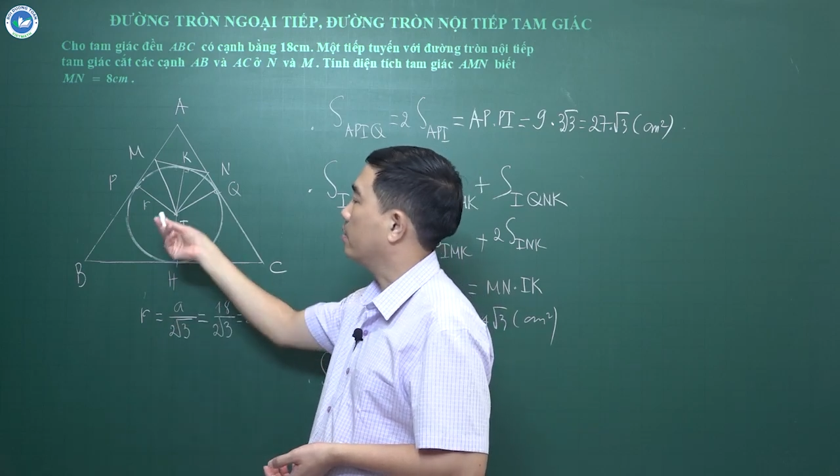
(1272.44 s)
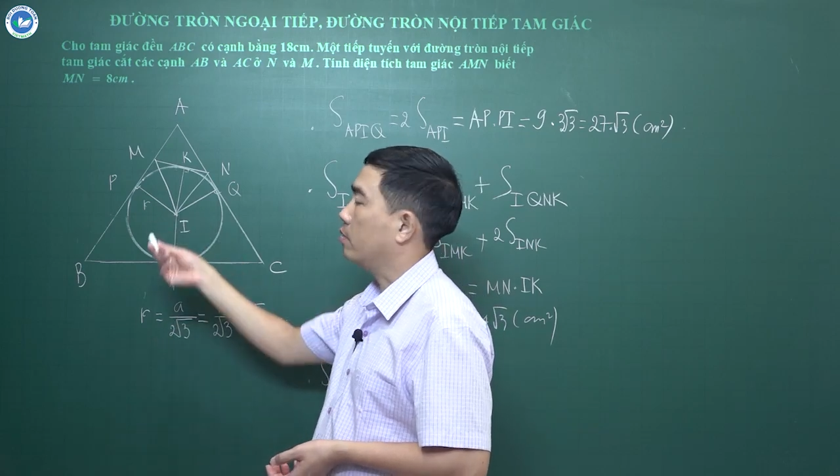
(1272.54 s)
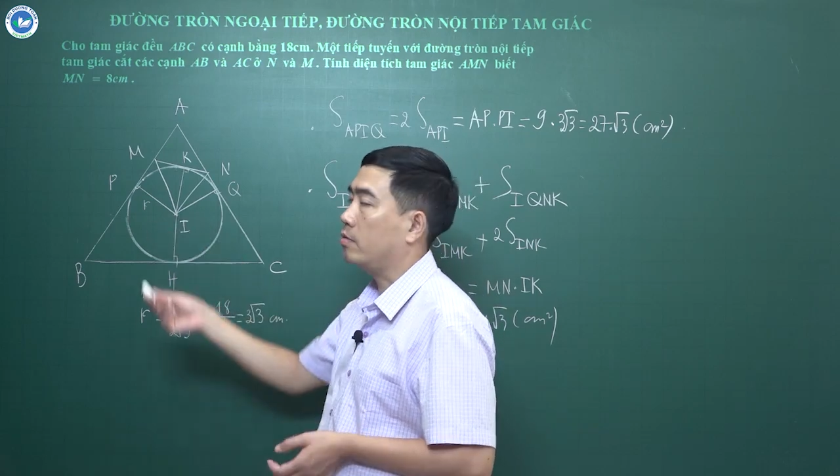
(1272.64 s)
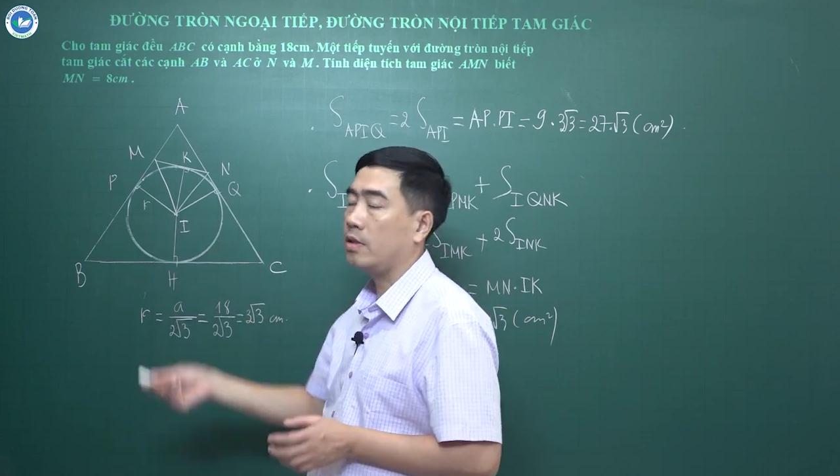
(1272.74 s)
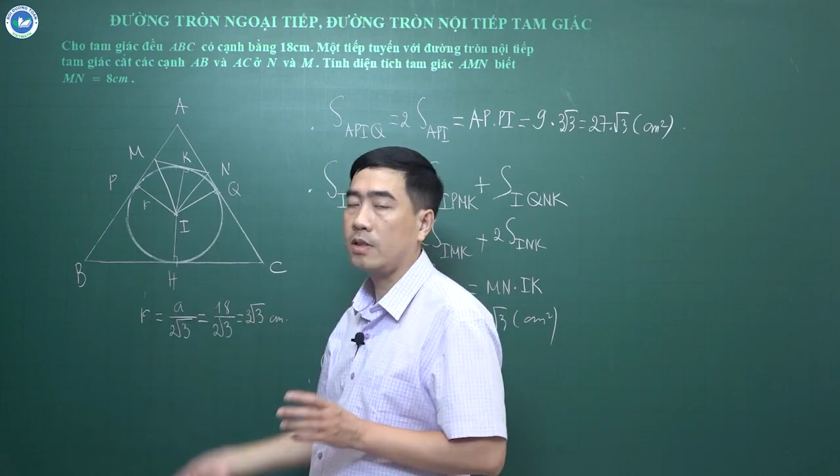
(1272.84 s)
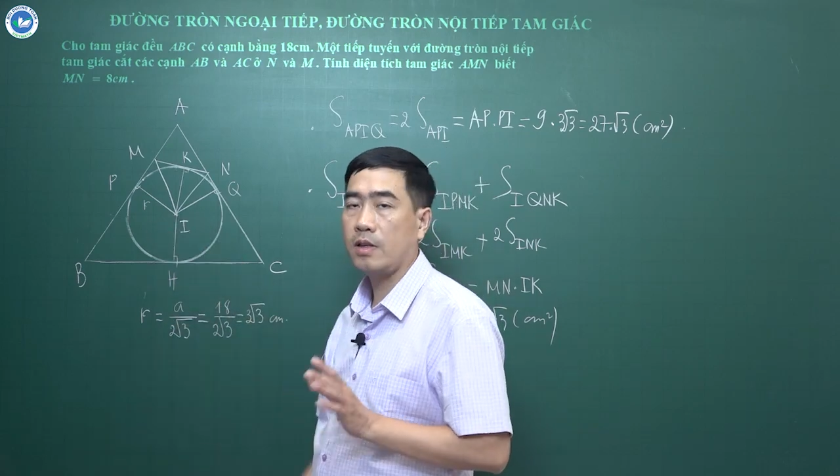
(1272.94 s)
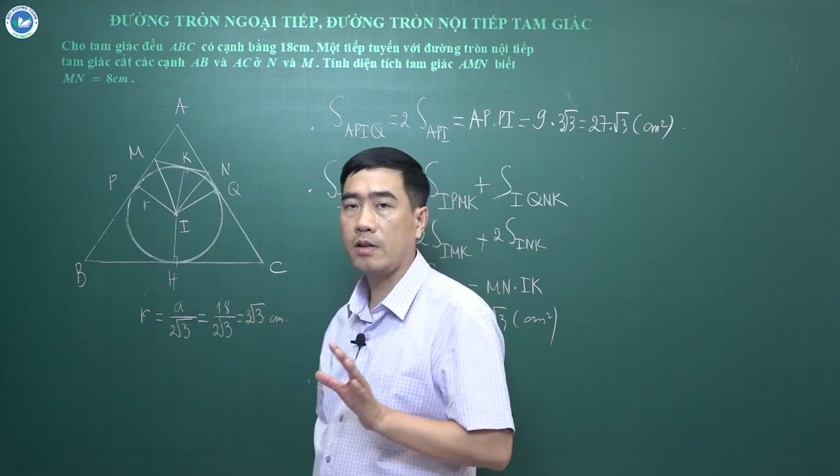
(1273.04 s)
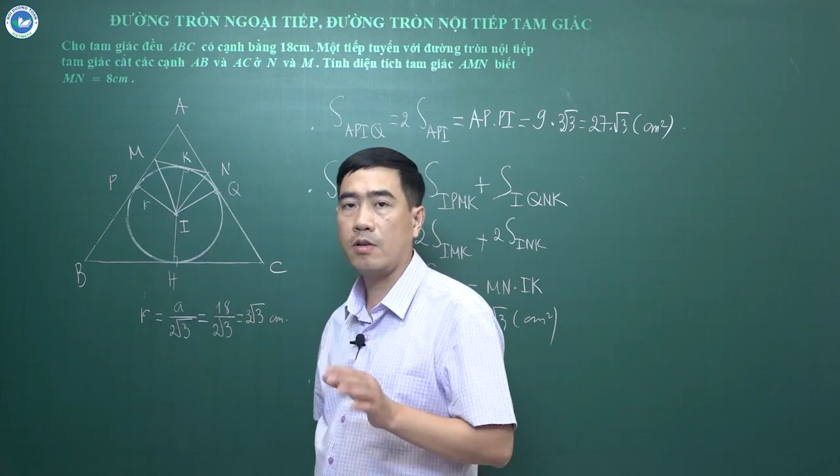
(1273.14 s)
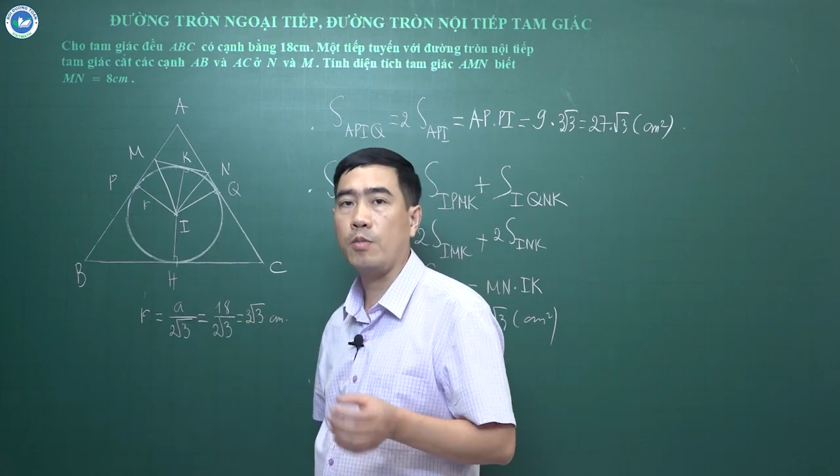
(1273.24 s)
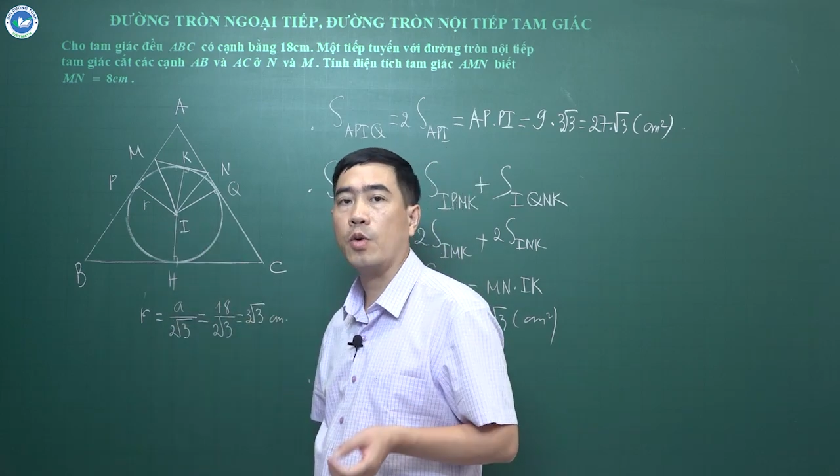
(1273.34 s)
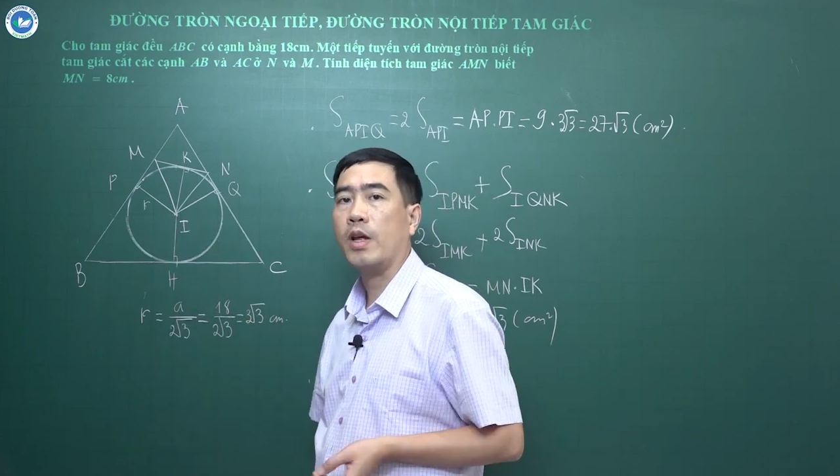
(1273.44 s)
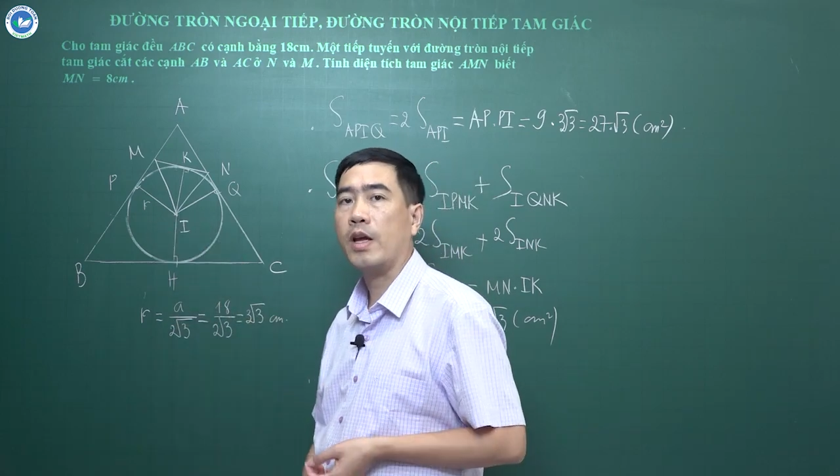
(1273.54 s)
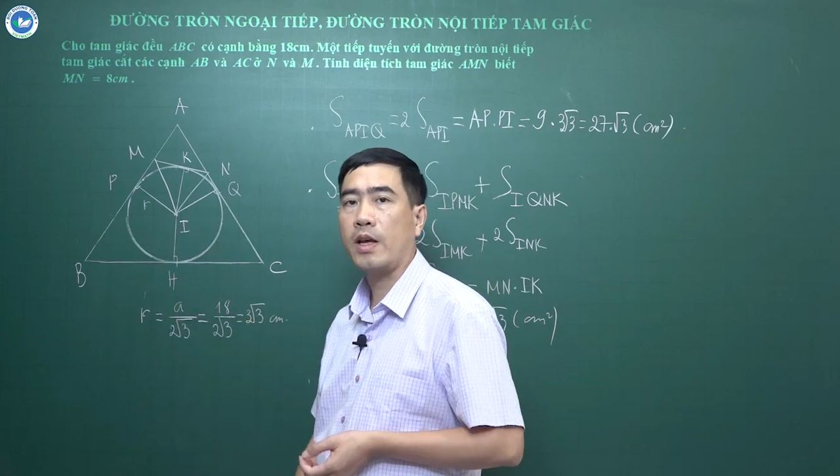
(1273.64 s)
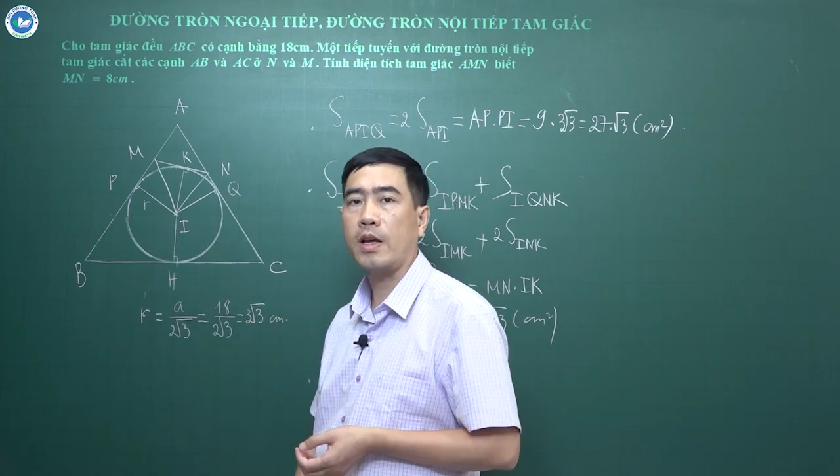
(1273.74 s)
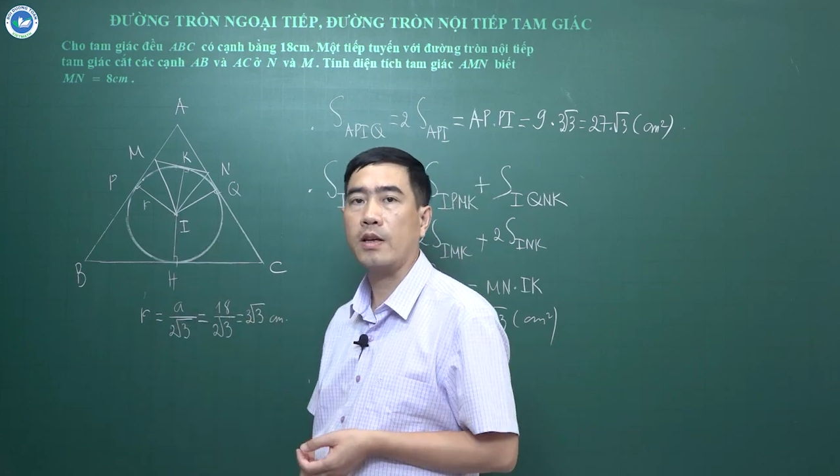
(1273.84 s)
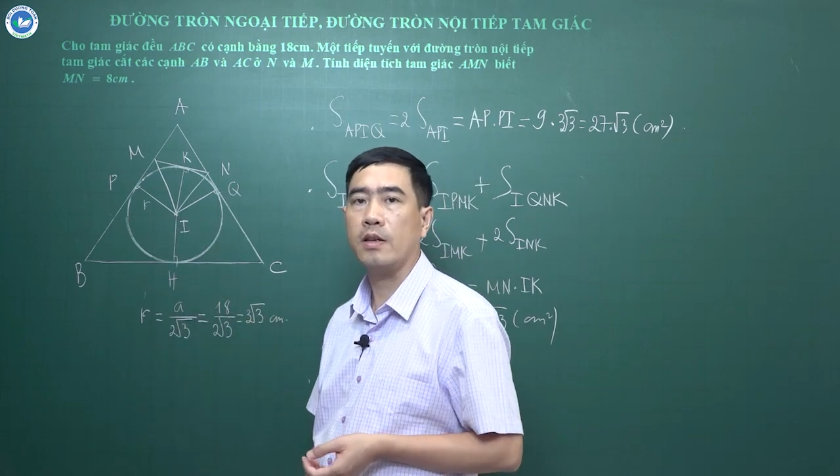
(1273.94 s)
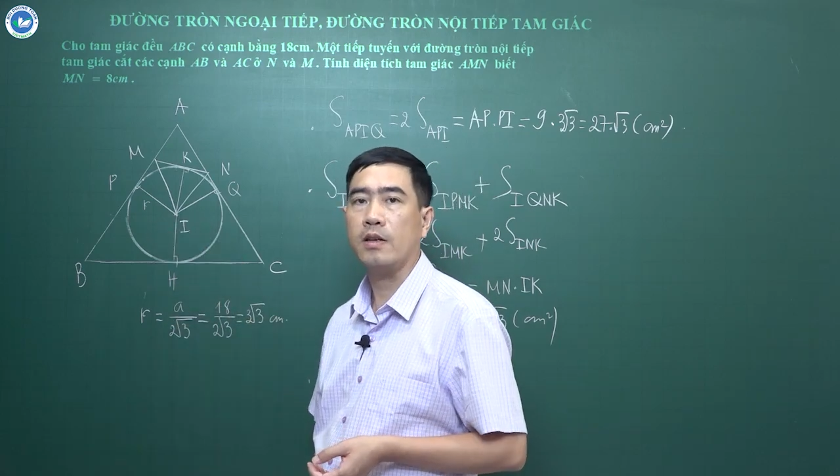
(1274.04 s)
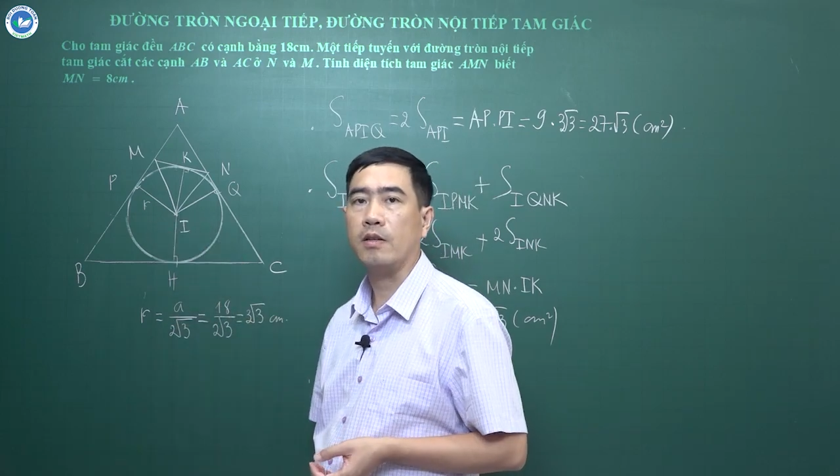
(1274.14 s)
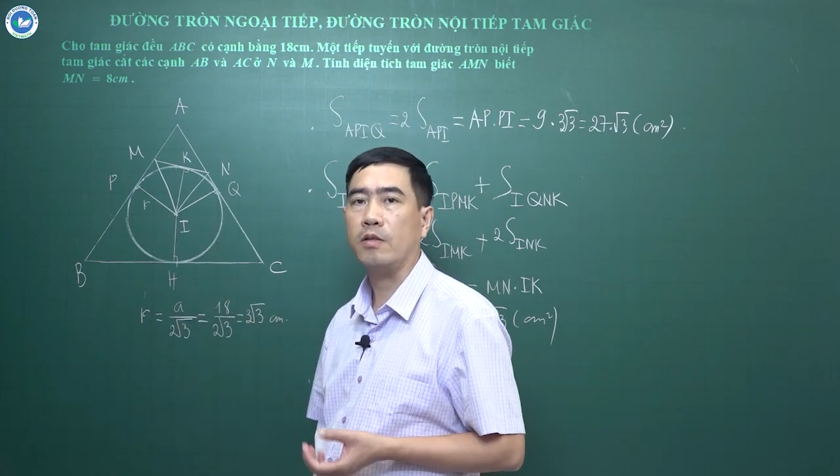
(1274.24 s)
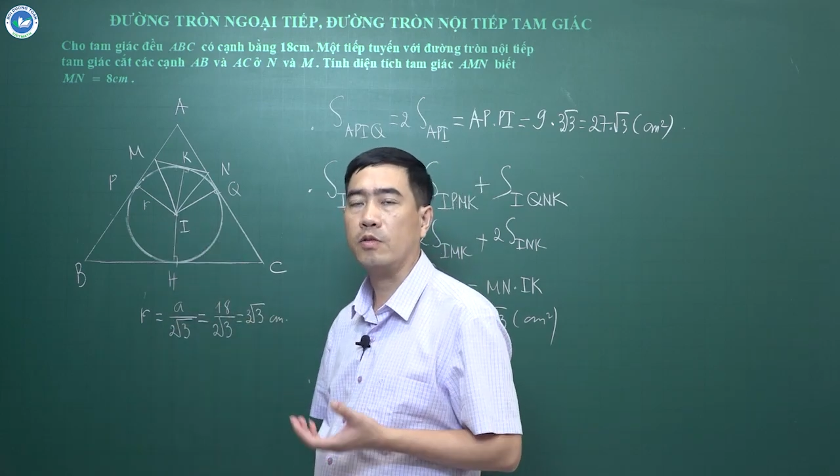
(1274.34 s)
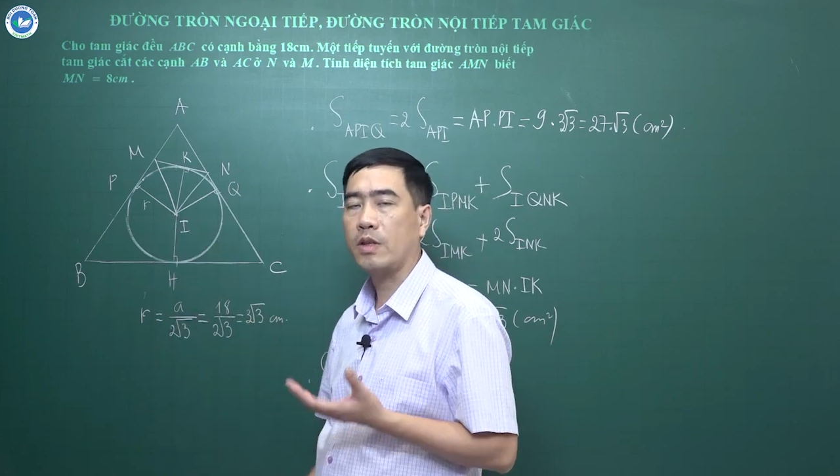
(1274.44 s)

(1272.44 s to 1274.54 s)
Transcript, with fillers: là nó sẽ, sẽ có một hay hai cách đó,